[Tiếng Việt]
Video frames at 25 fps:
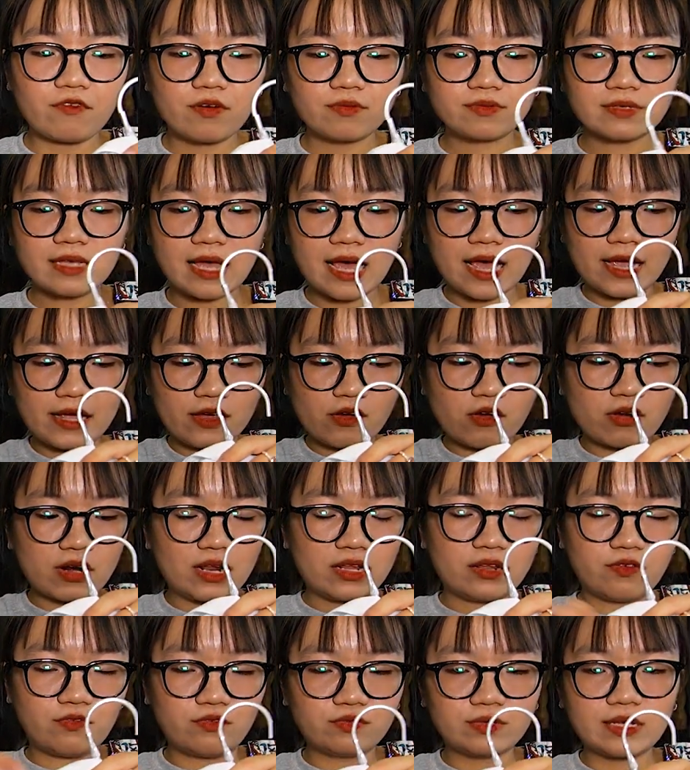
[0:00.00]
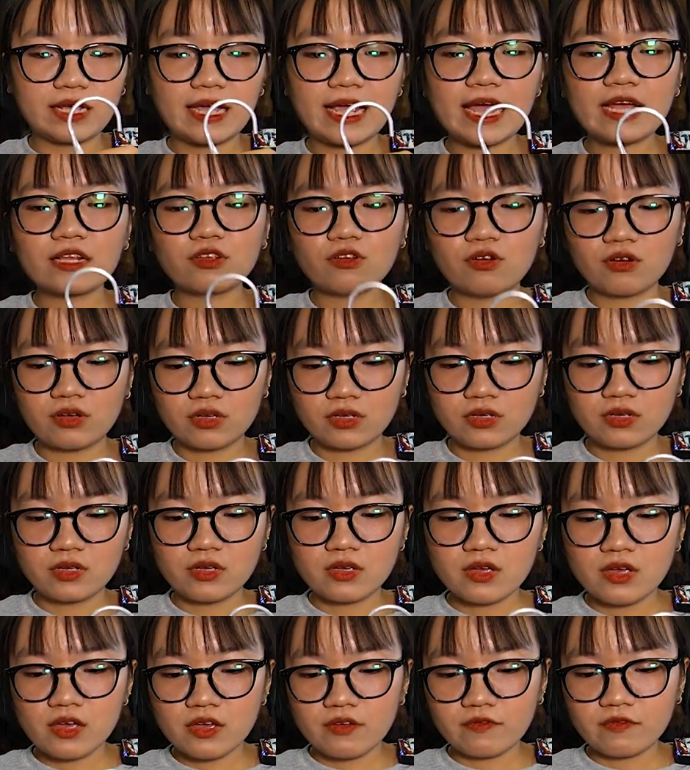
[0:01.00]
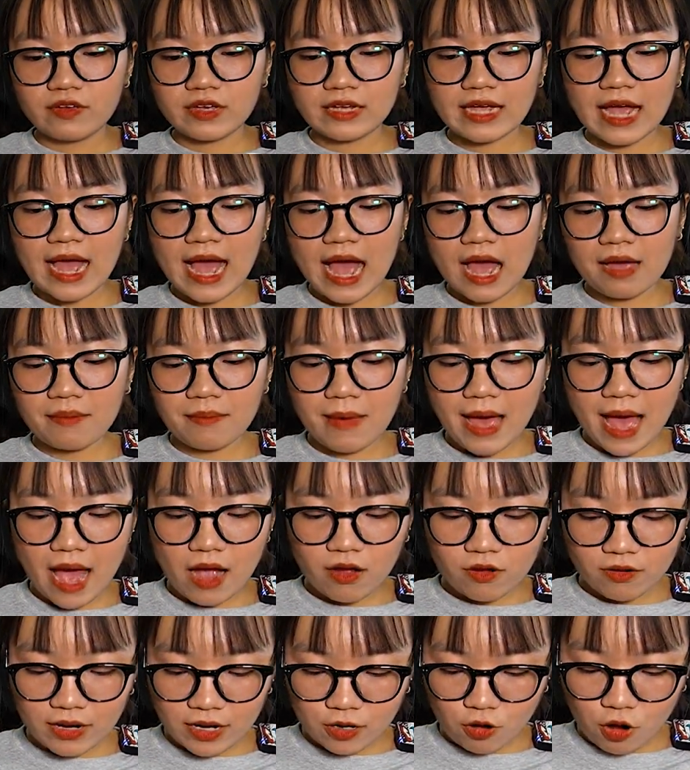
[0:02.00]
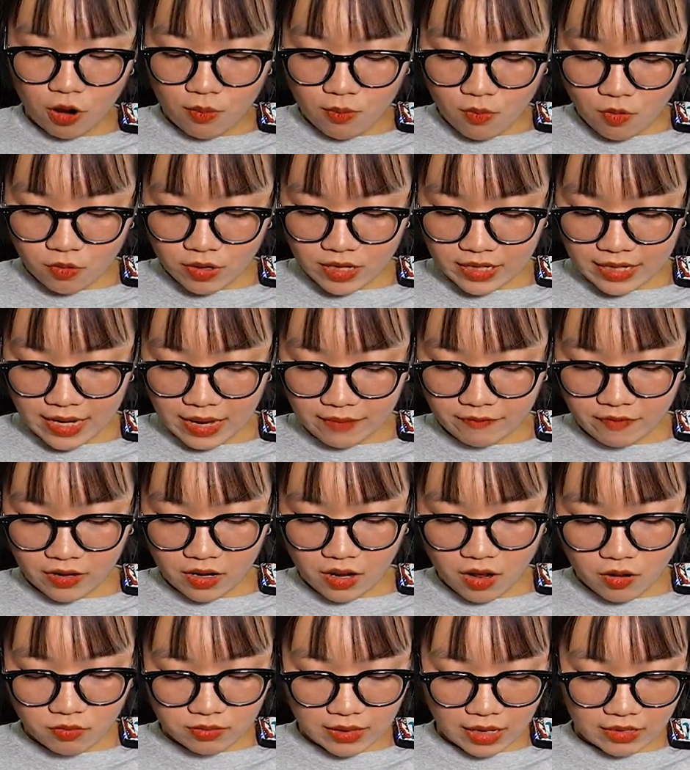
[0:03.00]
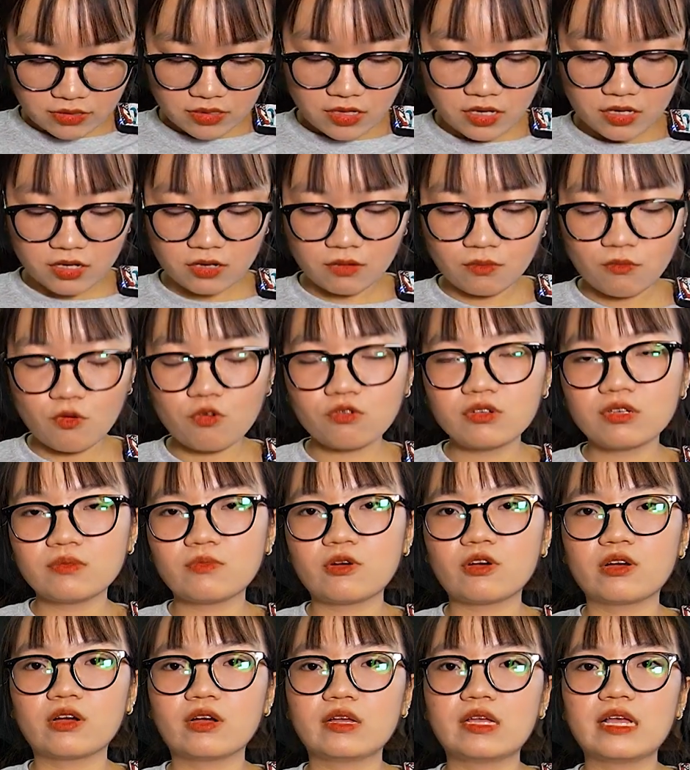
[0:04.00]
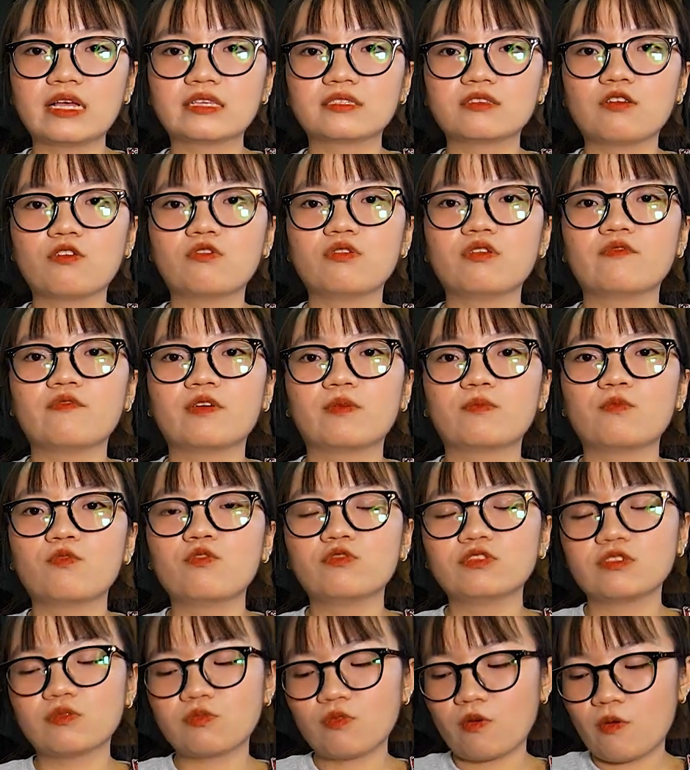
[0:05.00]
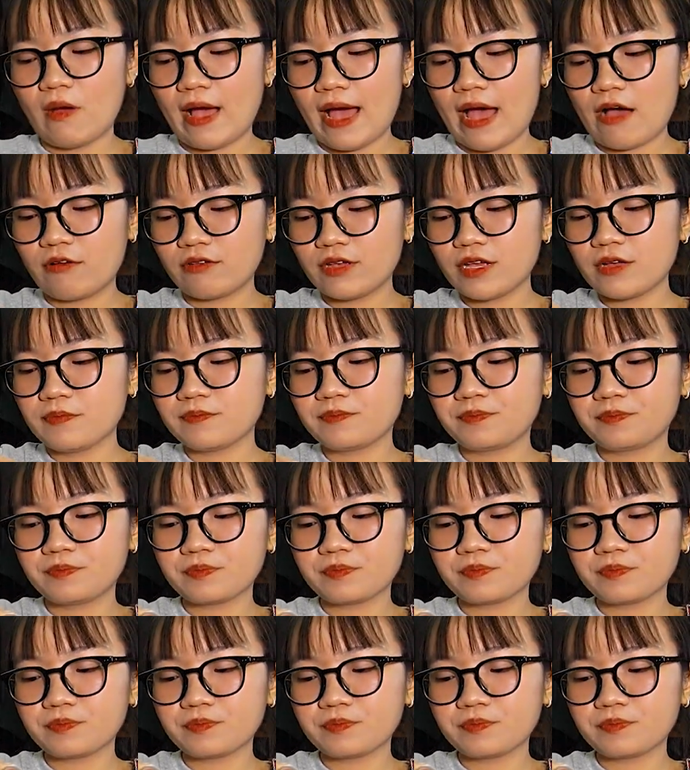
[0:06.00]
Form size con này là size S thôi. Với K hai mươi ba con này có mũ đi kèm mà không tháo rời được mũ. Nhưng mọi người có thể giấu được vật mũ trong cổ áo nhé.